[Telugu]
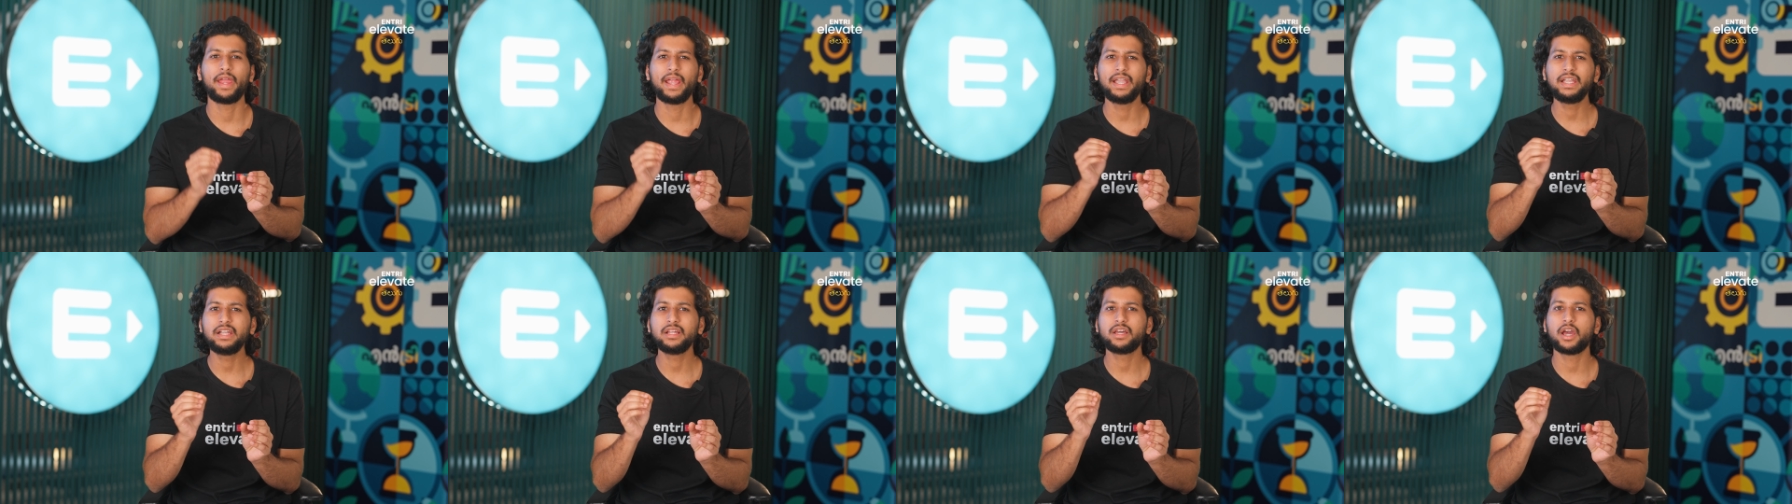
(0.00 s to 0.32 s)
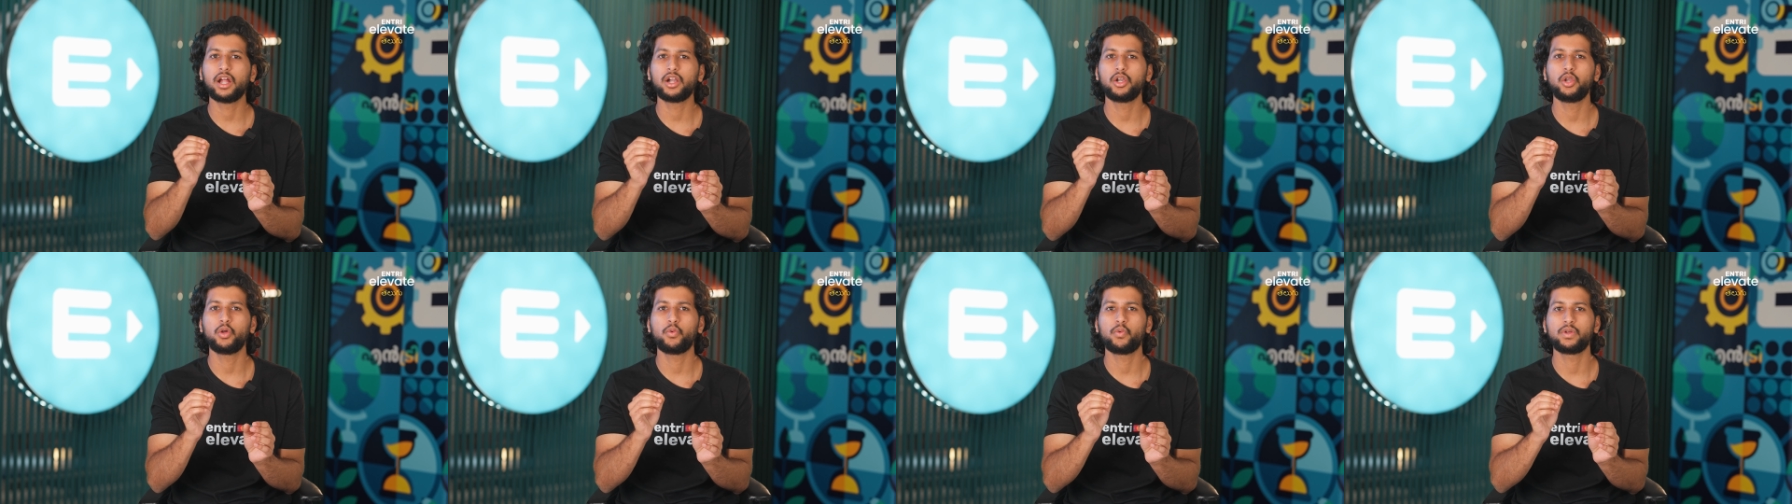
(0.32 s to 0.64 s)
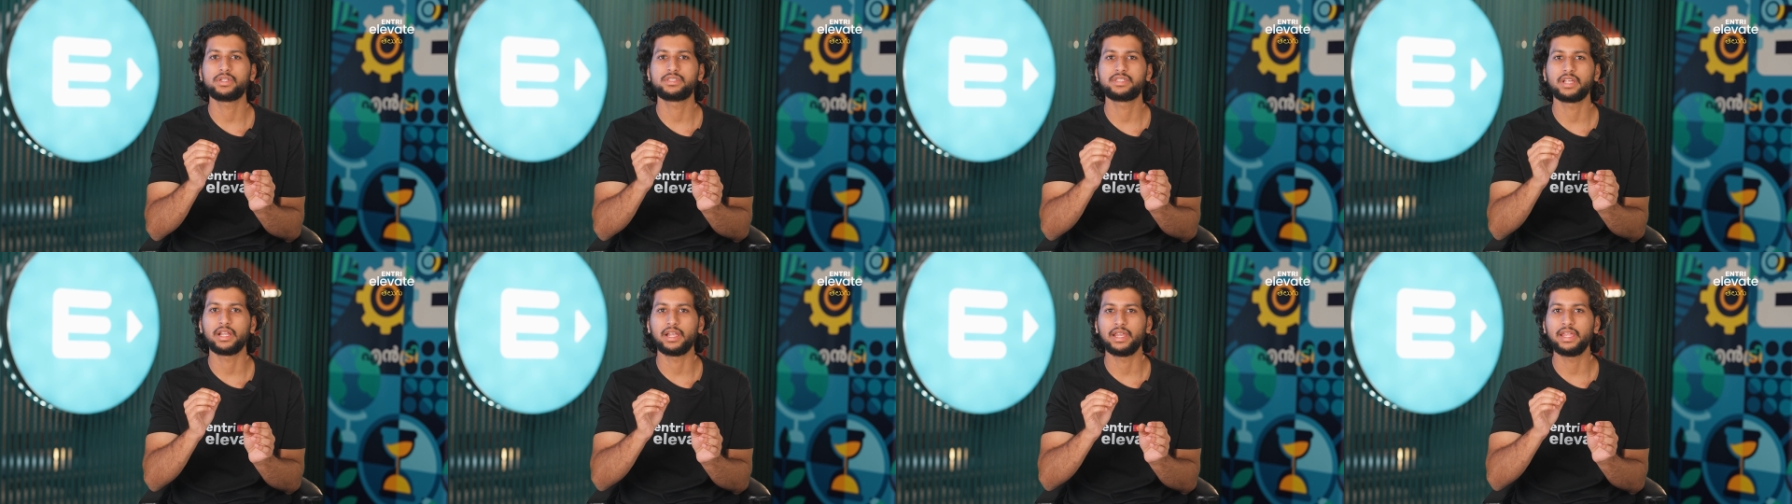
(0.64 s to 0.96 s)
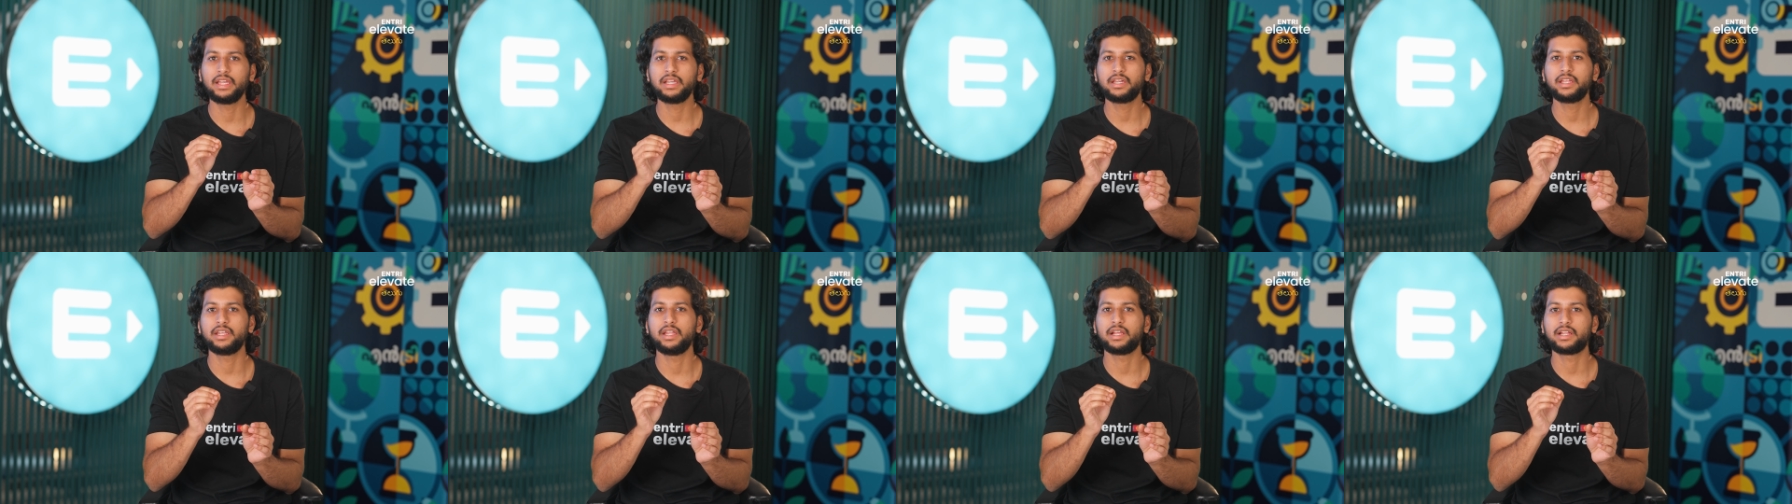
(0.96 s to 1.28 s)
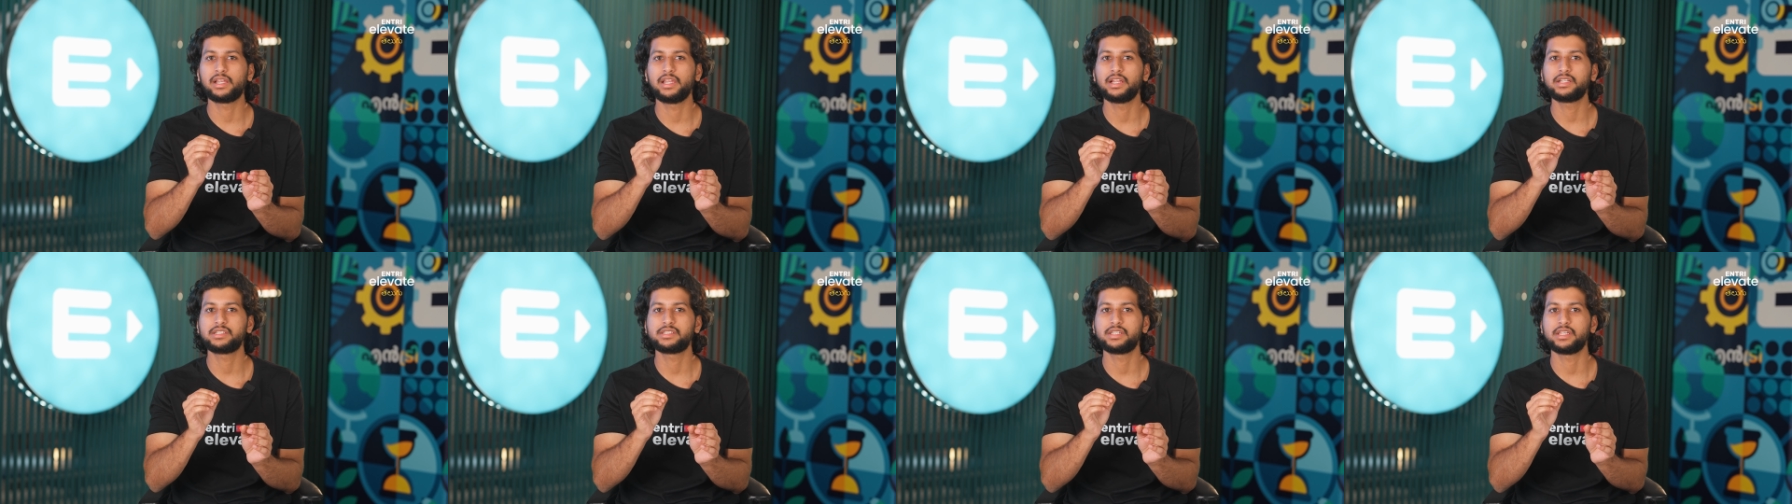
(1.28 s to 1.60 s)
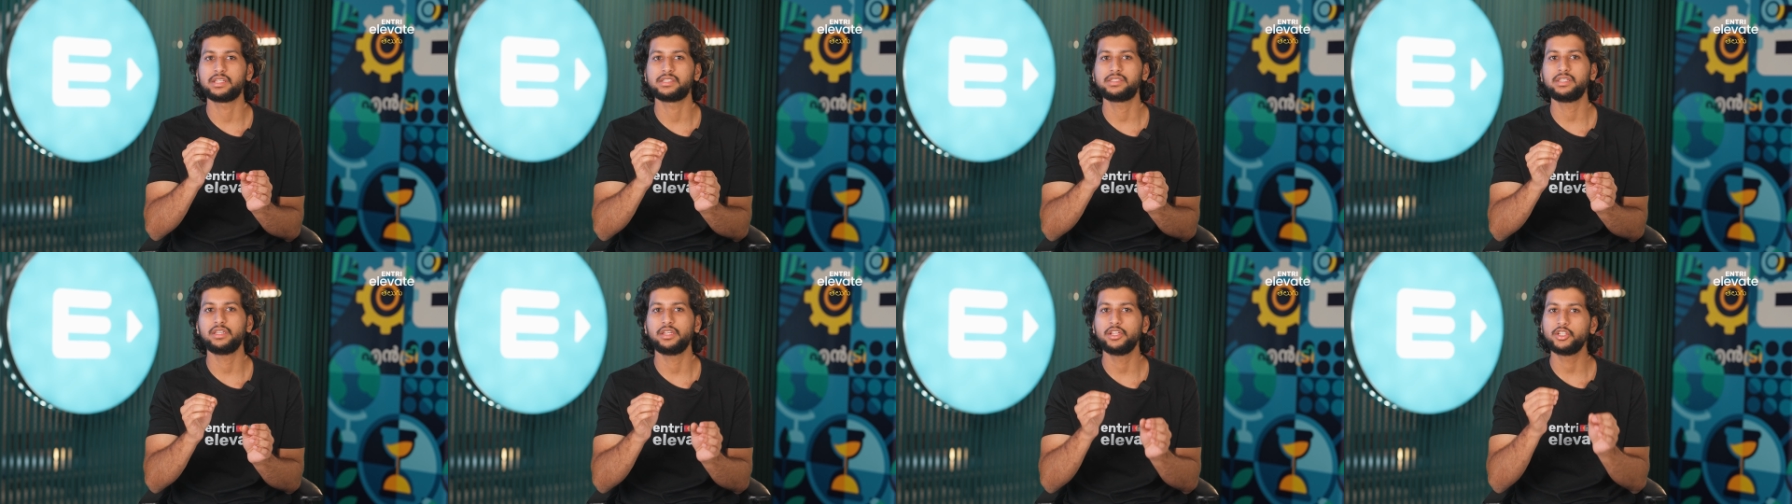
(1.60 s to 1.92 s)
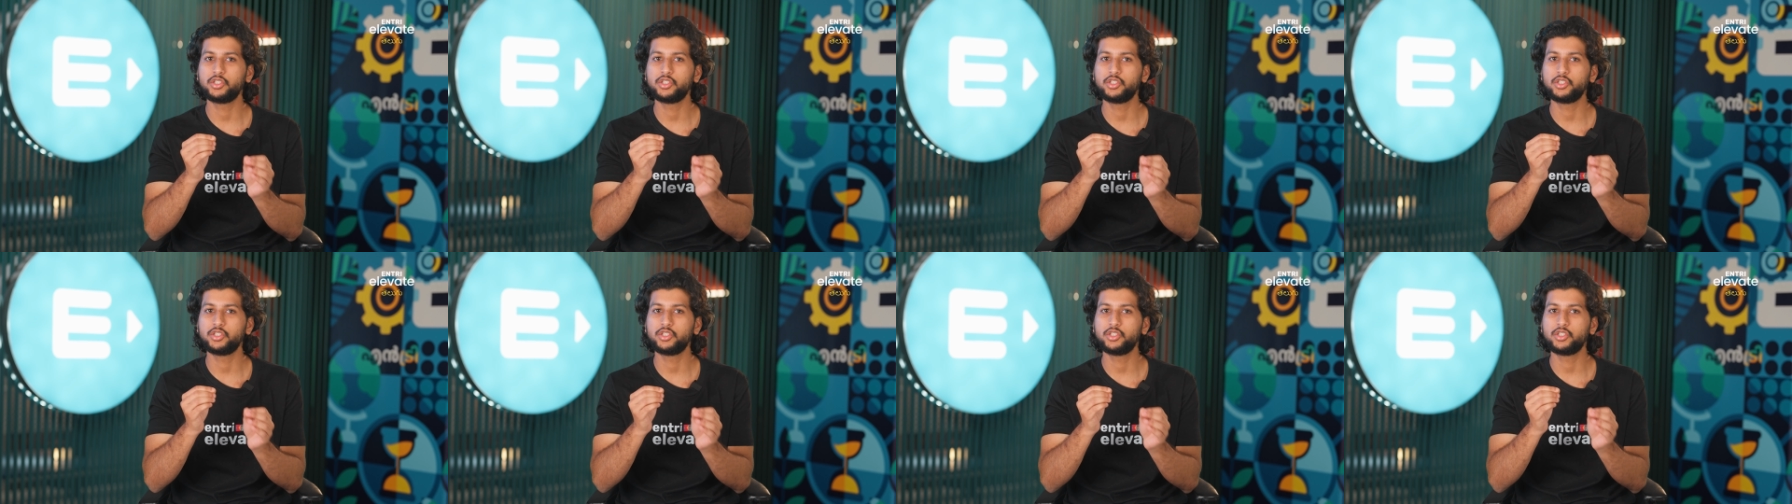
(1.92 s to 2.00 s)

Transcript: ఎండ్ కార్డ్లో వచ్చే లింక్ని క్లిక్ చేసి